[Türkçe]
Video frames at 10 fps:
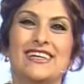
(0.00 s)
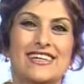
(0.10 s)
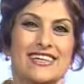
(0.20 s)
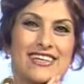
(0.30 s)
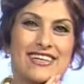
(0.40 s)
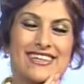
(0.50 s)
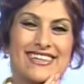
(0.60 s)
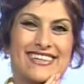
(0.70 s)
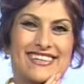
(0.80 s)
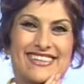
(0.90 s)
Çok Ee,
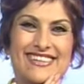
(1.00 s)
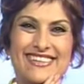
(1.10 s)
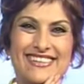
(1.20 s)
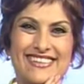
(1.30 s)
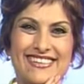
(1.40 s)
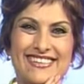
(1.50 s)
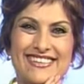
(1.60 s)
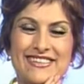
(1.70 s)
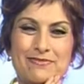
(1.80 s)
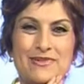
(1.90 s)
güzel, çok güzel.
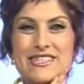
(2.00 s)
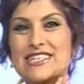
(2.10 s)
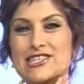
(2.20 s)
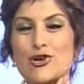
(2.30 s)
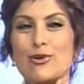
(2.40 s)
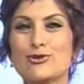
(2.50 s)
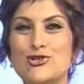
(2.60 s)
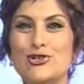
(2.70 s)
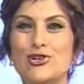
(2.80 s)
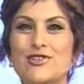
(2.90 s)
Bizi izliyor
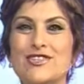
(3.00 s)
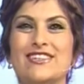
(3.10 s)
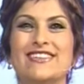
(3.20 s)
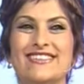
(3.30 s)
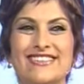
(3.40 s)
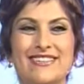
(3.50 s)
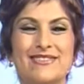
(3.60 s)
Başarılar musunuz? dilerim.